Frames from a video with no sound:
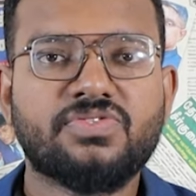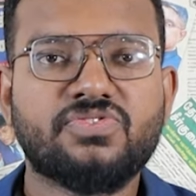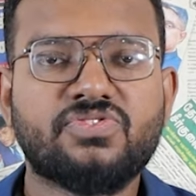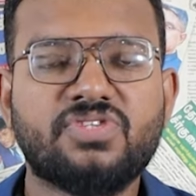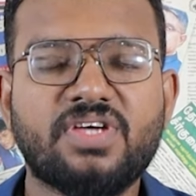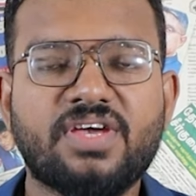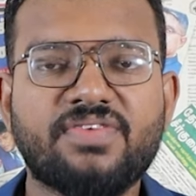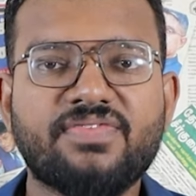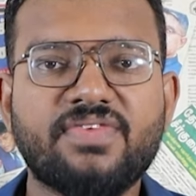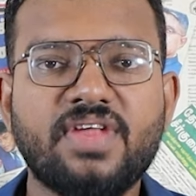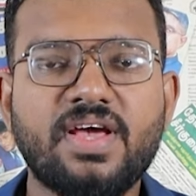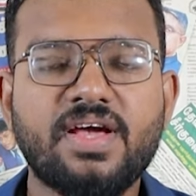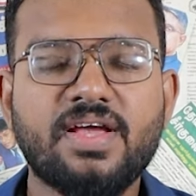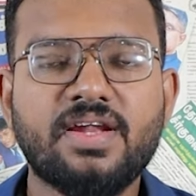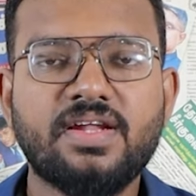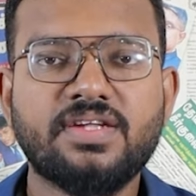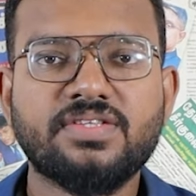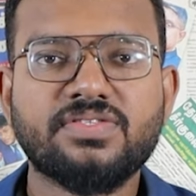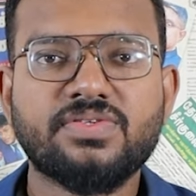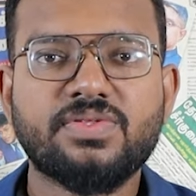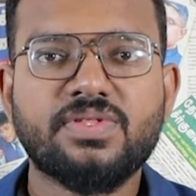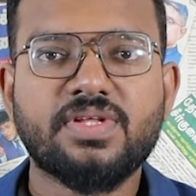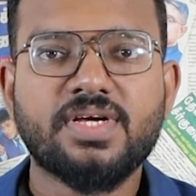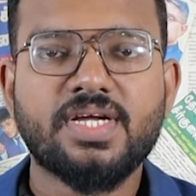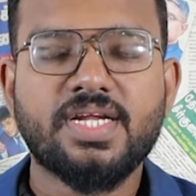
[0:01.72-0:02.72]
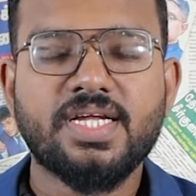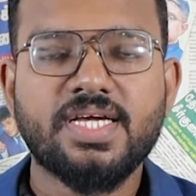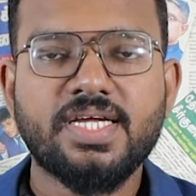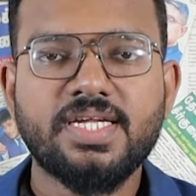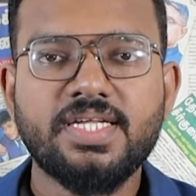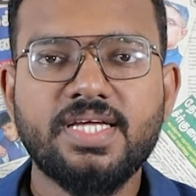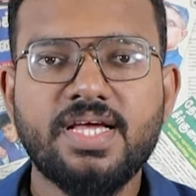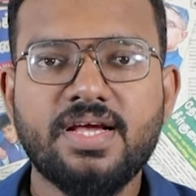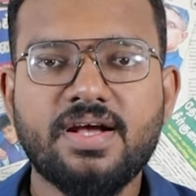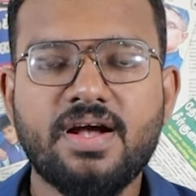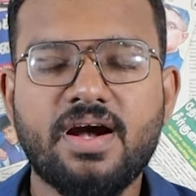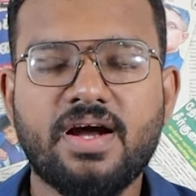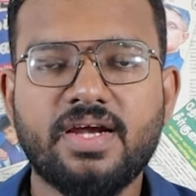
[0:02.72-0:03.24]
ஜெஃப்னா கிளரி சொந்தங்களுக்கு
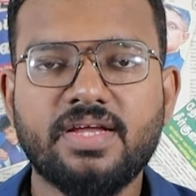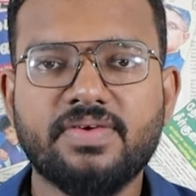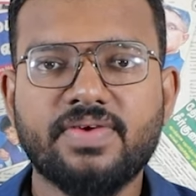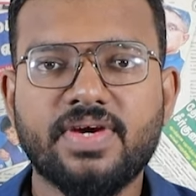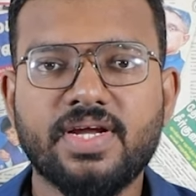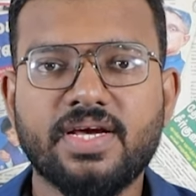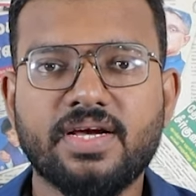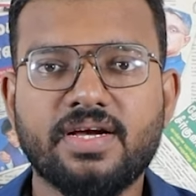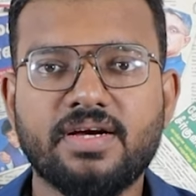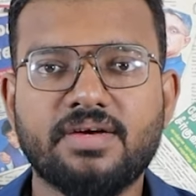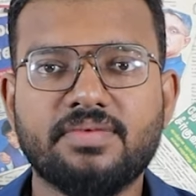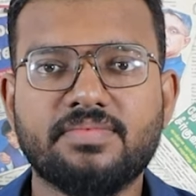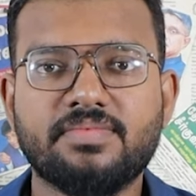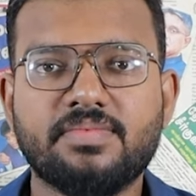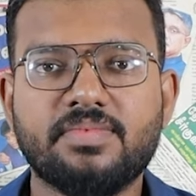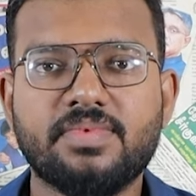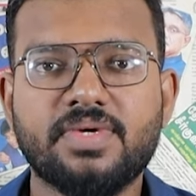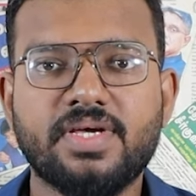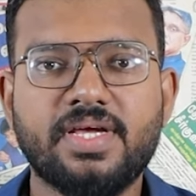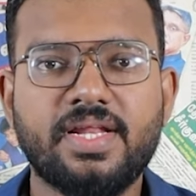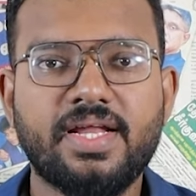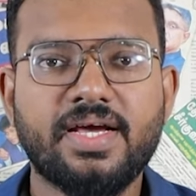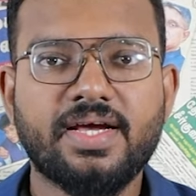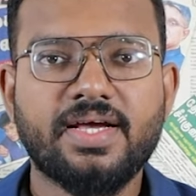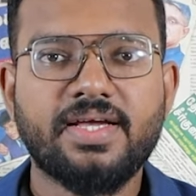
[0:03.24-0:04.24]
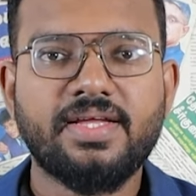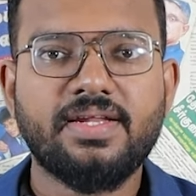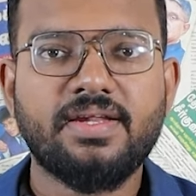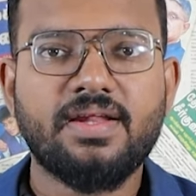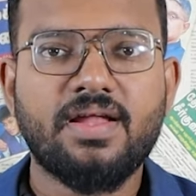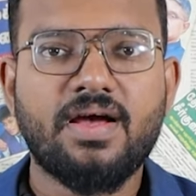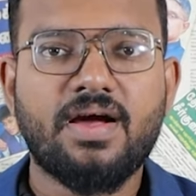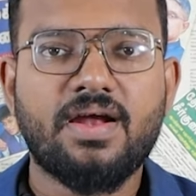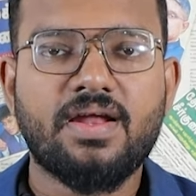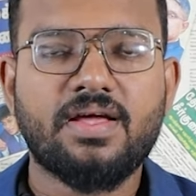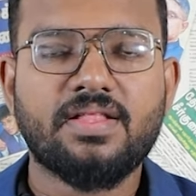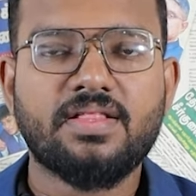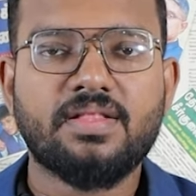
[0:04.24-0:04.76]
நீ காலை வணக்கம் இலங்கையில்
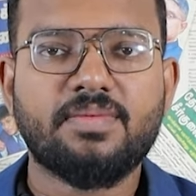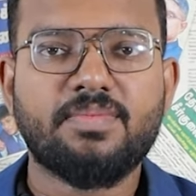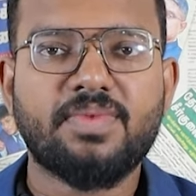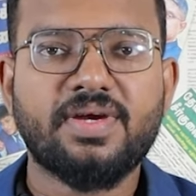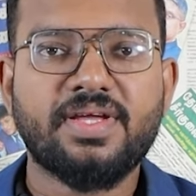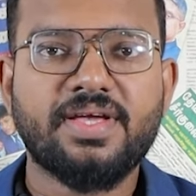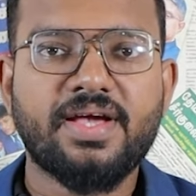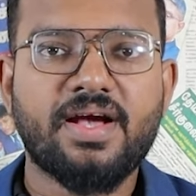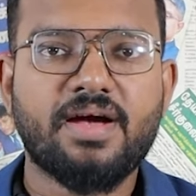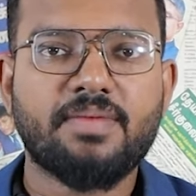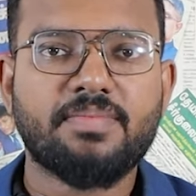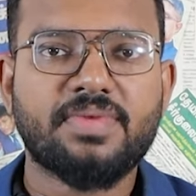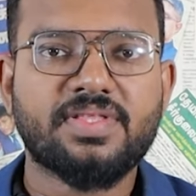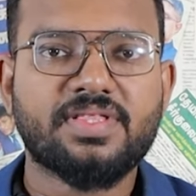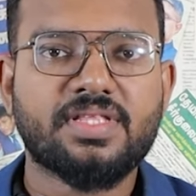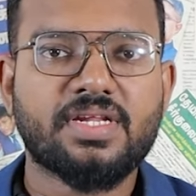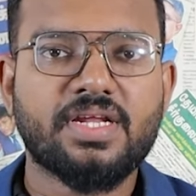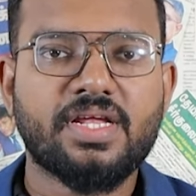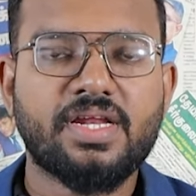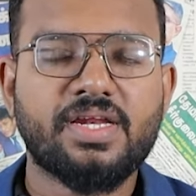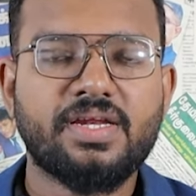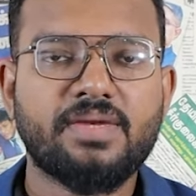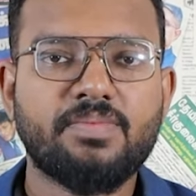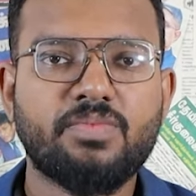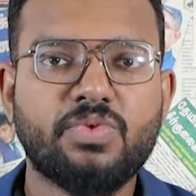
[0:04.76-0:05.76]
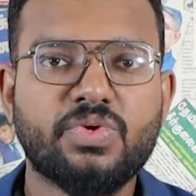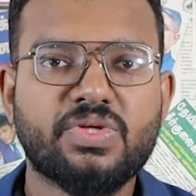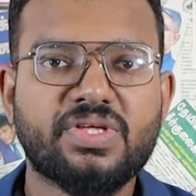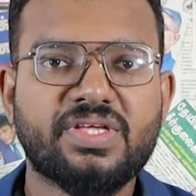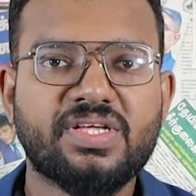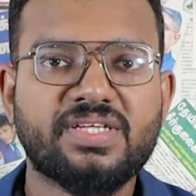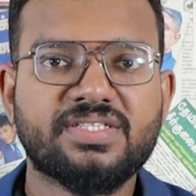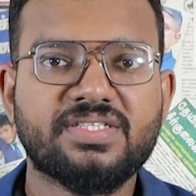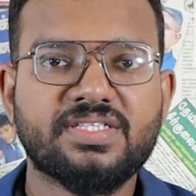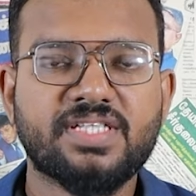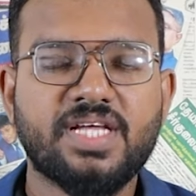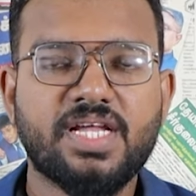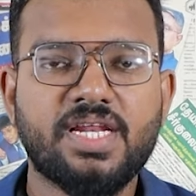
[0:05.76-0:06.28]
நாலாம் தம்பளி ஆம்பத்திரிகளின்
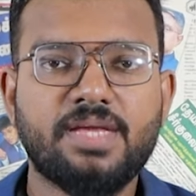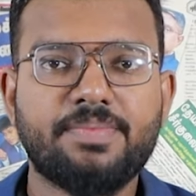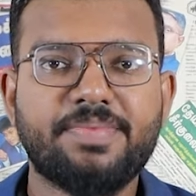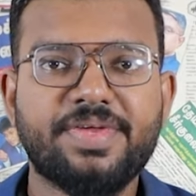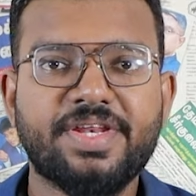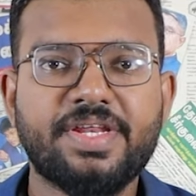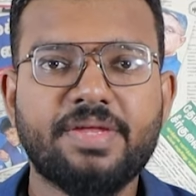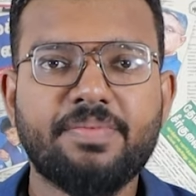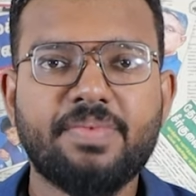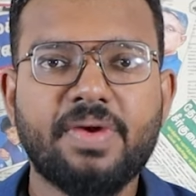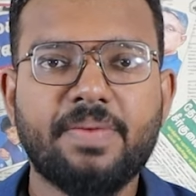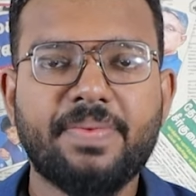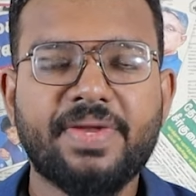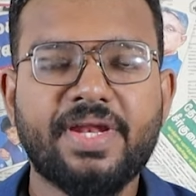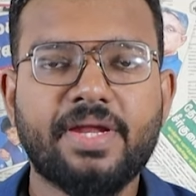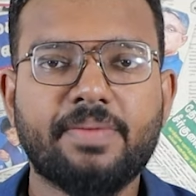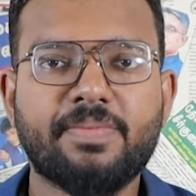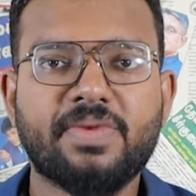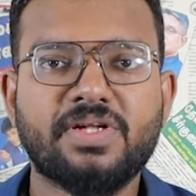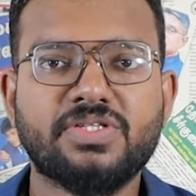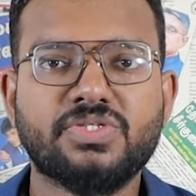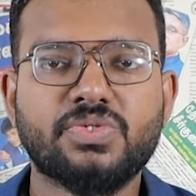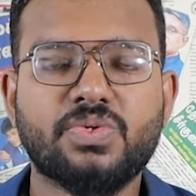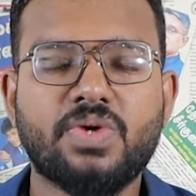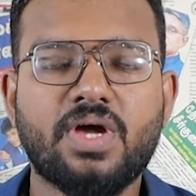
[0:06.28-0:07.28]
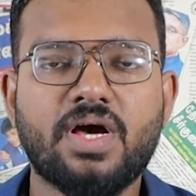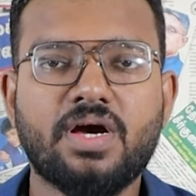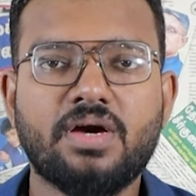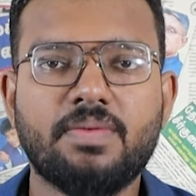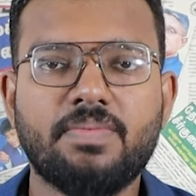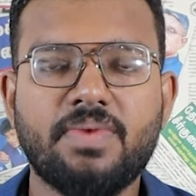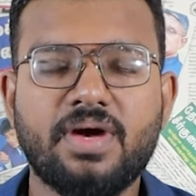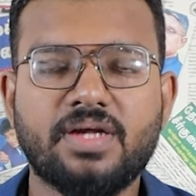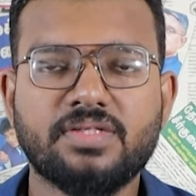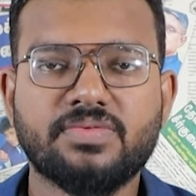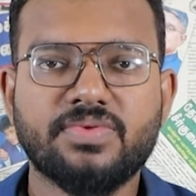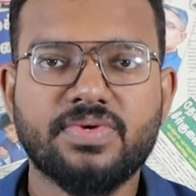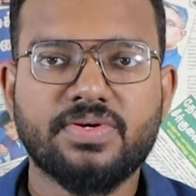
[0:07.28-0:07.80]
முக்கிய செய்திகளை பற்றி பேப்பர் டைம் நிகழ்ச்சிகளாக
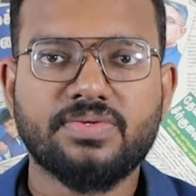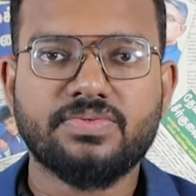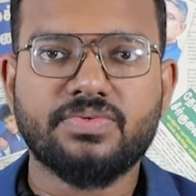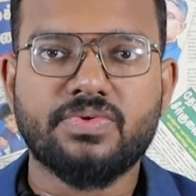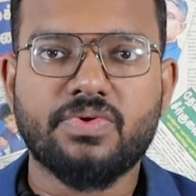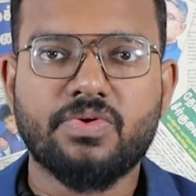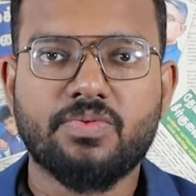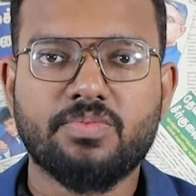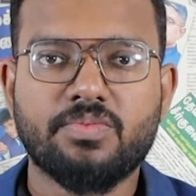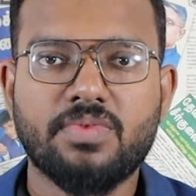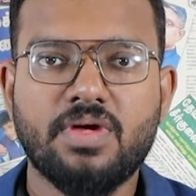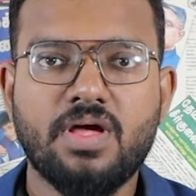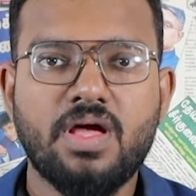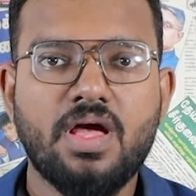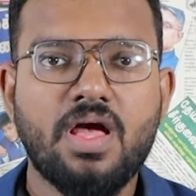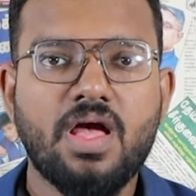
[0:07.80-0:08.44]
பார்த்து வருகிறோம்